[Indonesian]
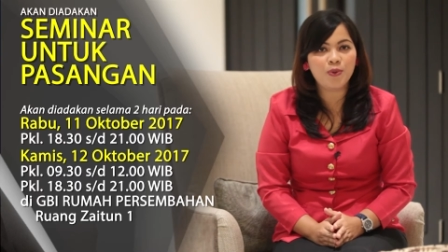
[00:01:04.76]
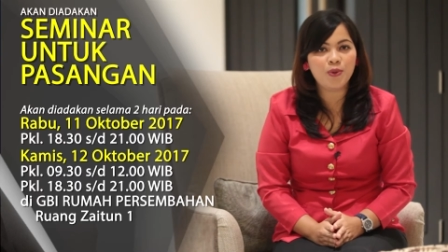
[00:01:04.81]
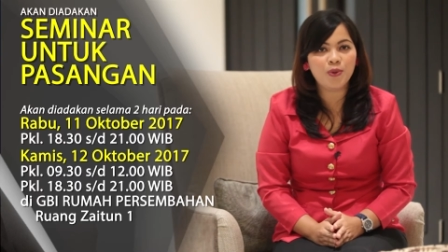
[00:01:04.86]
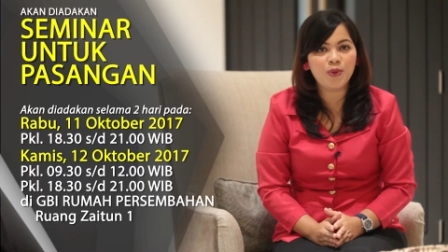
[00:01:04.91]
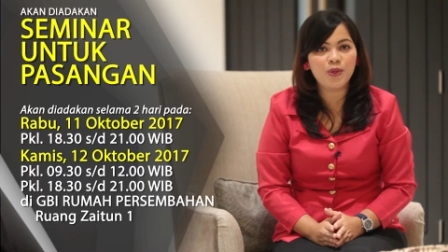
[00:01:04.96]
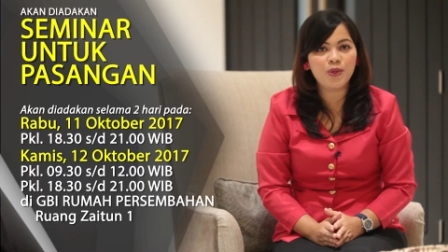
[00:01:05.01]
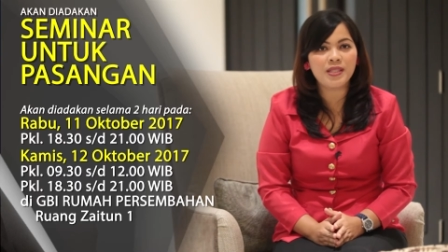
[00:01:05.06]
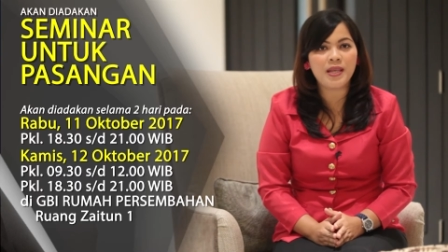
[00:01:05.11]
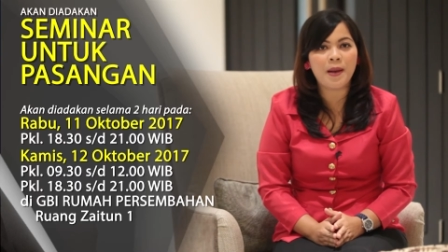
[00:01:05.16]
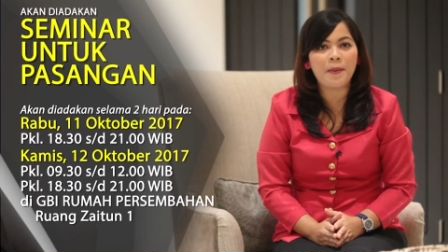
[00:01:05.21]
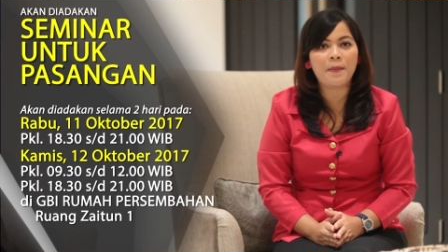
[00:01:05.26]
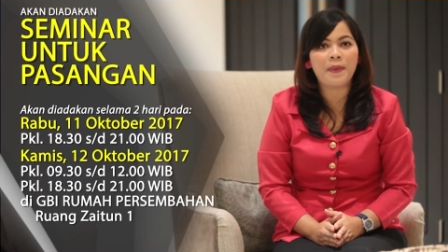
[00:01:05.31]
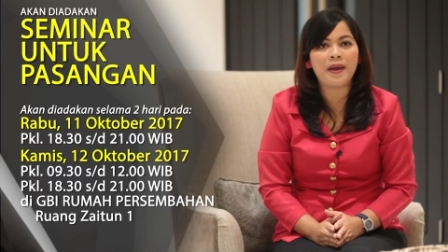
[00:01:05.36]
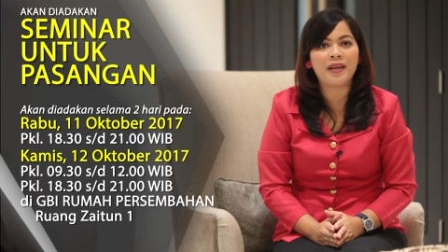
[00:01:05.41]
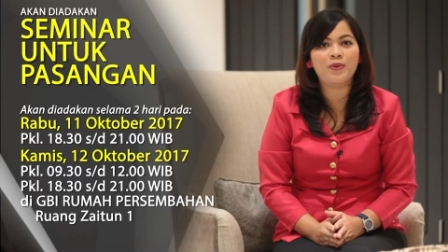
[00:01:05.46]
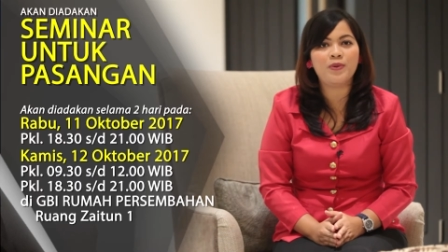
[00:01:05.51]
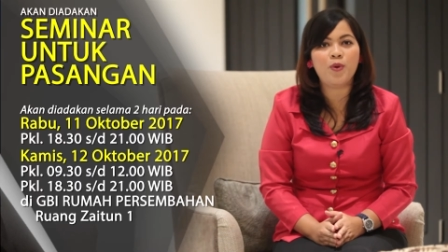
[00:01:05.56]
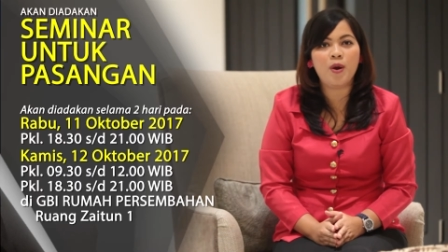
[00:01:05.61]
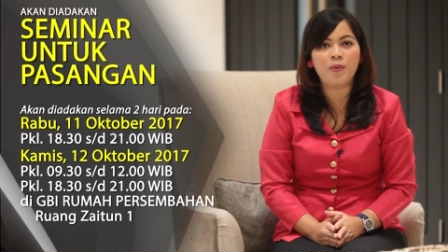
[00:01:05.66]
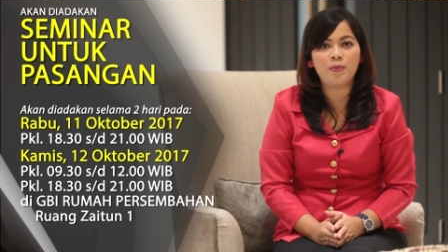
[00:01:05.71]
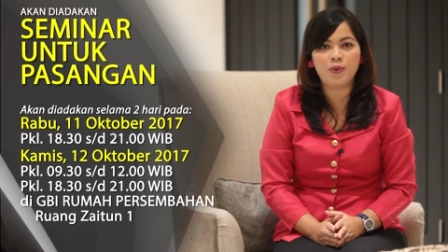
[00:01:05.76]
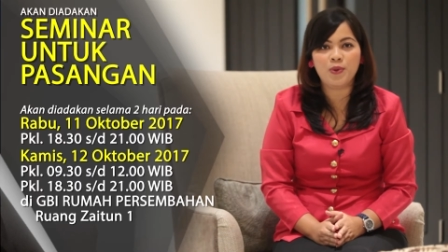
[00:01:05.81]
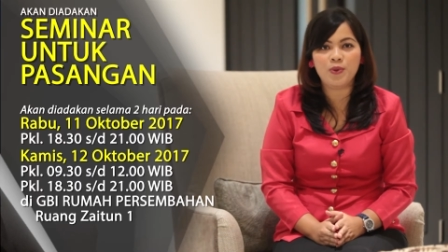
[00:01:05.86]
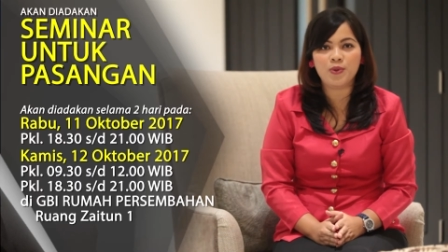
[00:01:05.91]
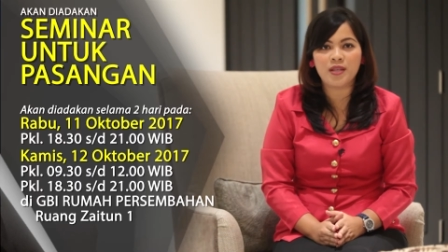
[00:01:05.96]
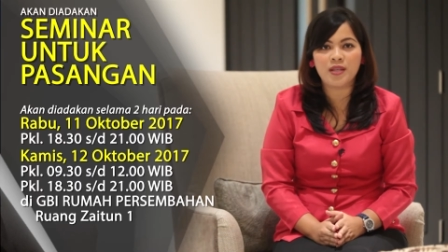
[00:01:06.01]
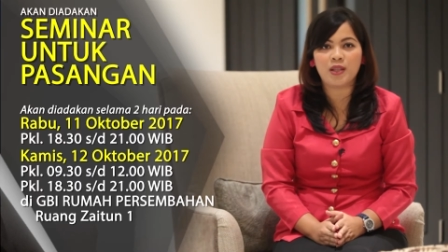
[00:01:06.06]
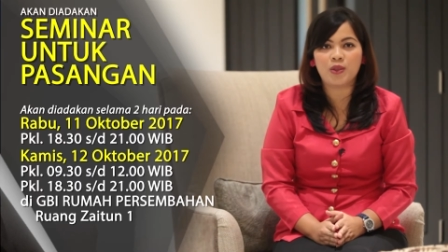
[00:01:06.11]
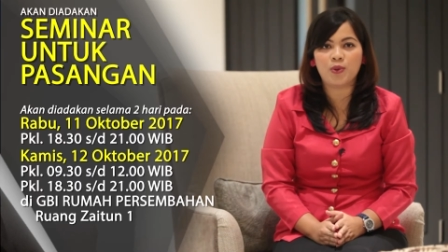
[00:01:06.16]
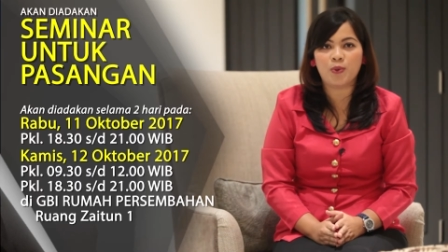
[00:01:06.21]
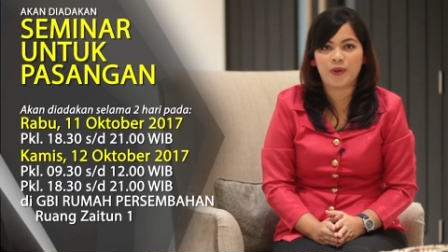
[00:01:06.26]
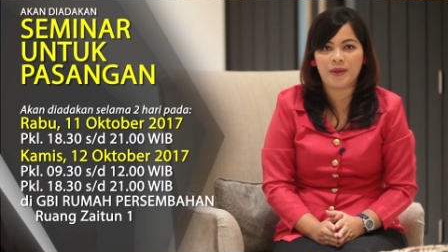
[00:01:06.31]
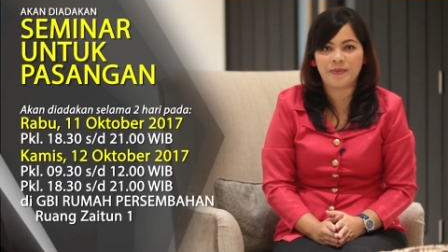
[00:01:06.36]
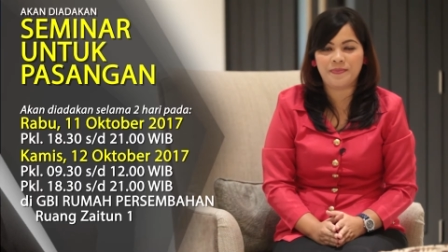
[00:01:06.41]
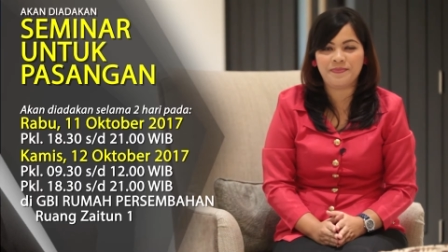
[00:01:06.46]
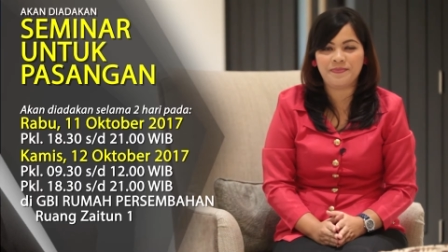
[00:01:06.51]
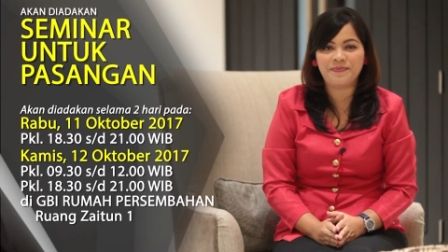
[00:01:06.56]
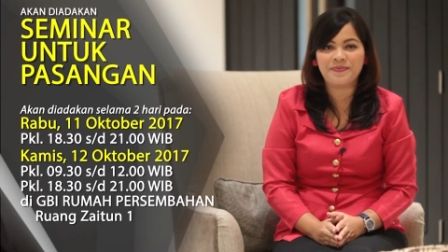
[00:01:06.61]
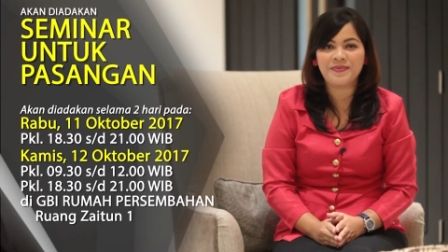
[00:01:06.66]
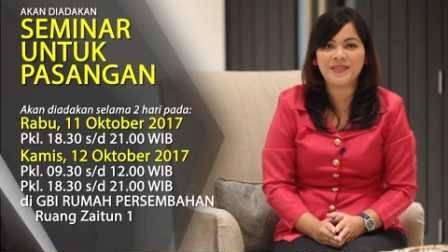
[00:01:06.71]
sampai 21 WIB.
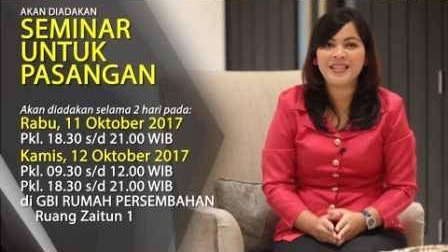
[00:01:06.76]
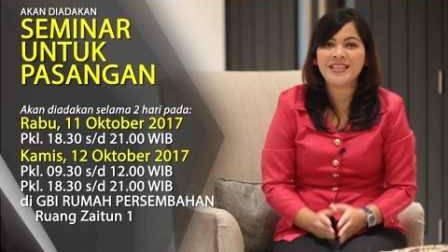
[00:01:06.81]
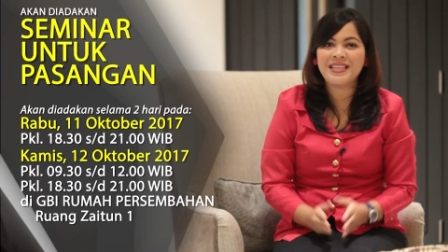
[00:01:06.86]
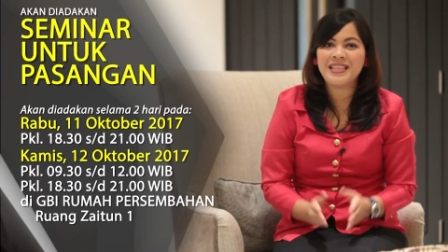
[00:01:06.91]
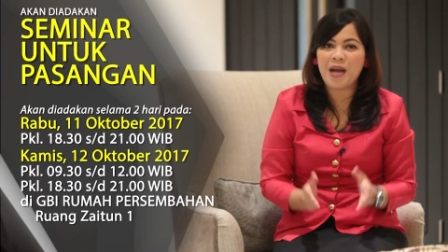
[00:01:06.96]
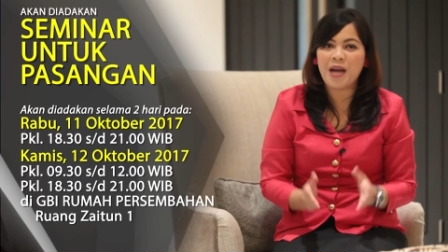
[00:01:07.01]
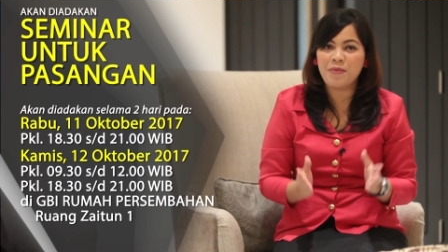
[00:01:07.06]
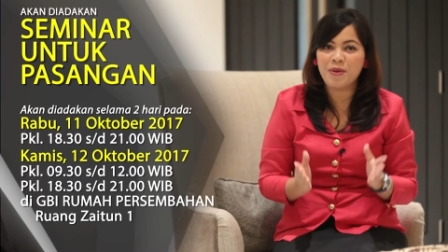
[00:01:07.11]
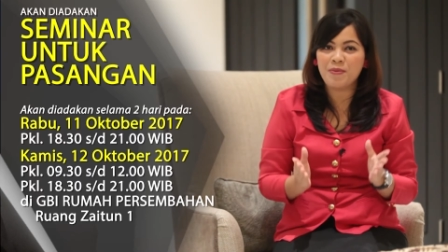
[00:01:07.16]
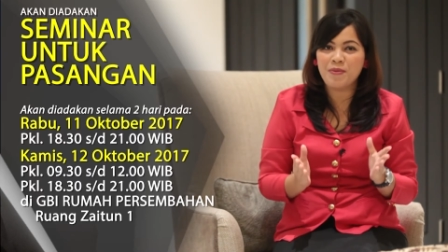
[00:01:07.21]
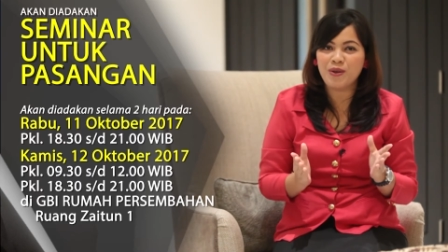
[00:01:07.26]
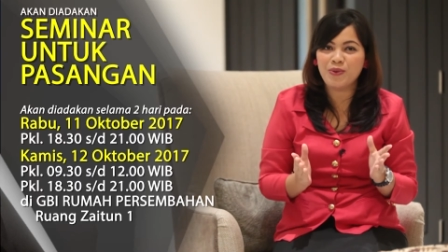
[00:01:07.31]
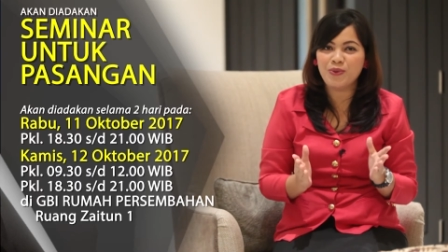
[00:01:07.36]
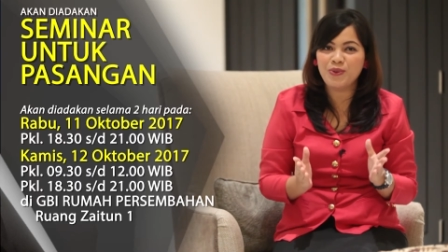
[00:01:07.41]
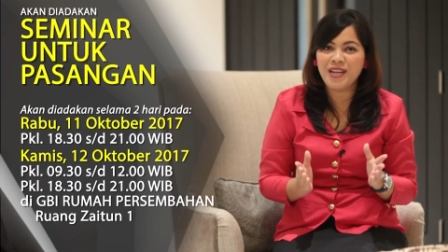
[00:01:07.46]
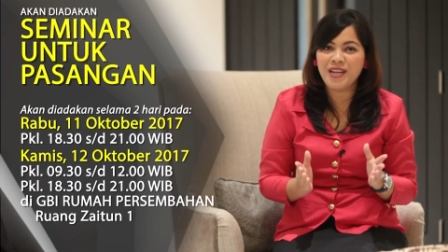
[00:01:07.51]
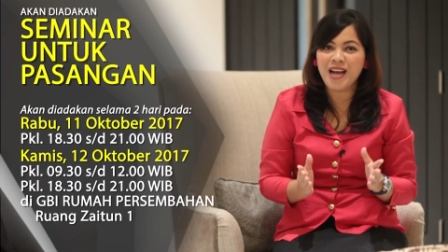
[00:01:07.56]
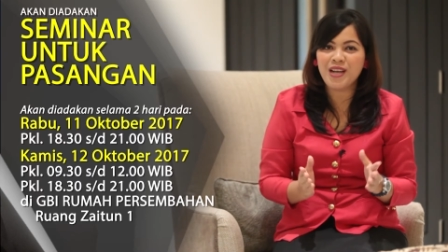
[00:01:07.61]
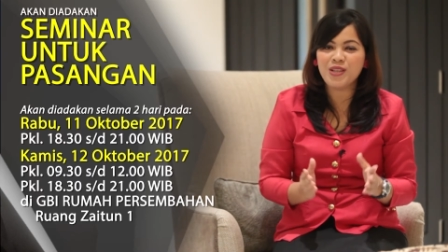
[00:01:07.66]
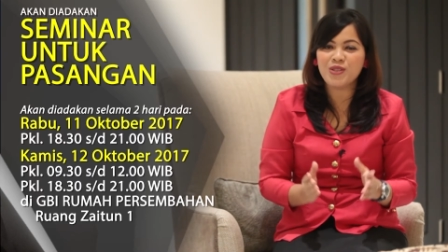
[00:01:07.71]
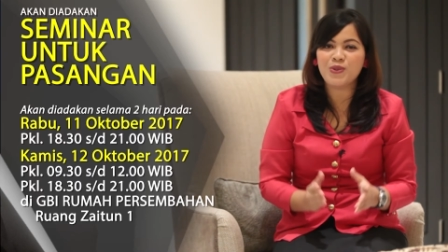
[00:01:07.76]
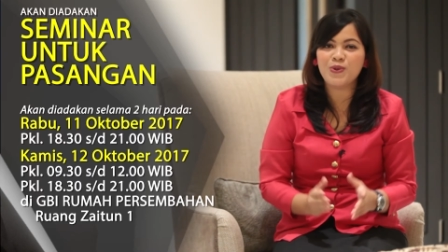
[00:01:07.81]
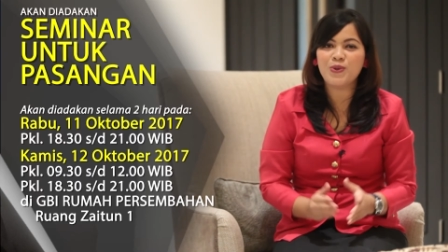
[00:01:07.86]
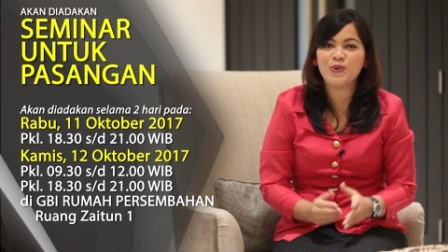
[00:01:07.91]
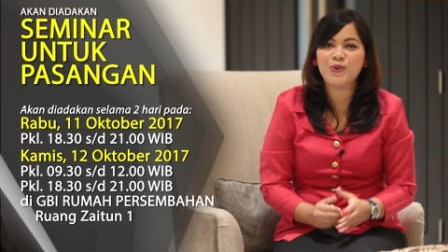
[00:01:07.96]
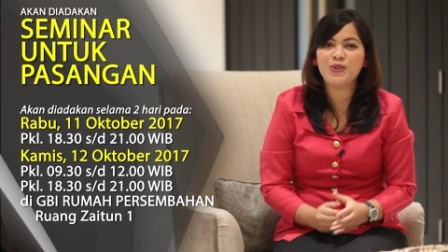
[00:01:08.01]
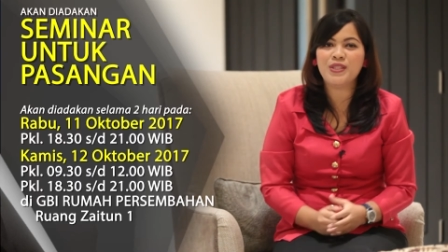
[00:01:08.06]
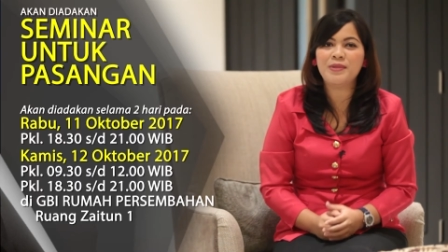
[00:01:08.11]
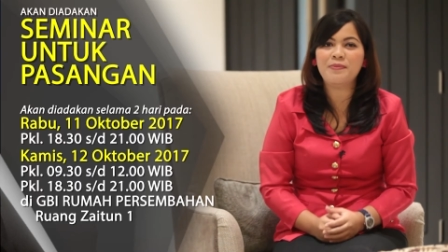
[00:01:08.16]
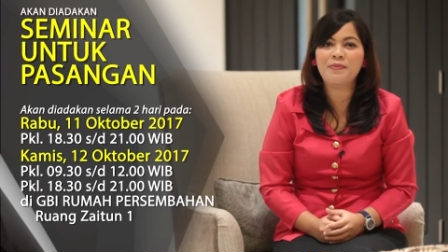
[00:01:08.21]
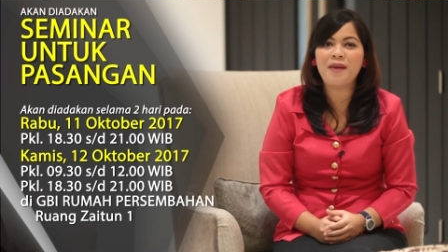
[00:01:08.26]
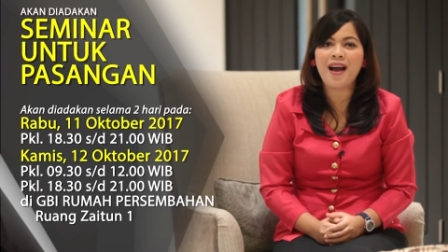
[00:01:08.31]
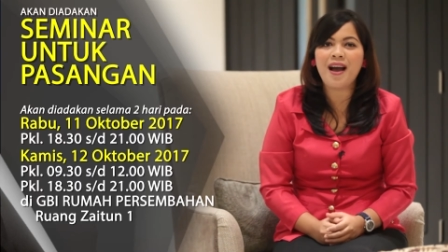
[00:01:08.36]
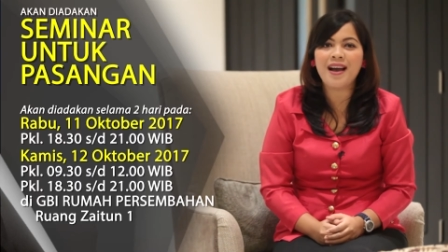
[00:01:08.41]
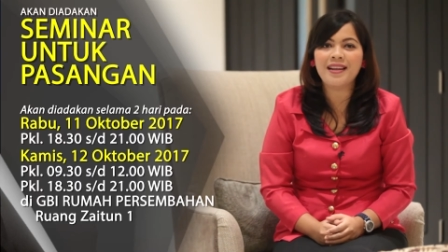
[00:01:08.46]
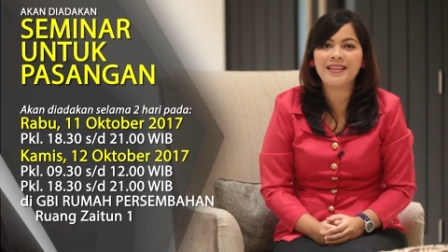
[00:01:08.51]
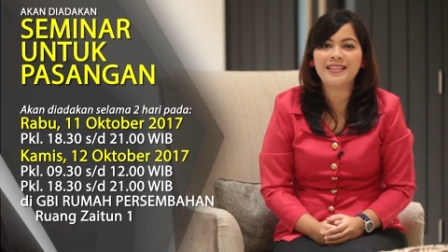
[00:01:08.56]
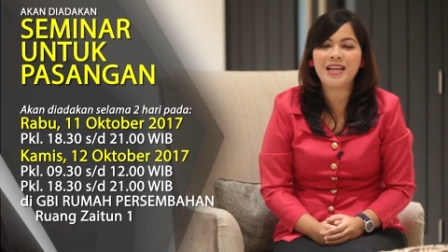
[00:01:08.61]
Kami mengundang seluruh jemaat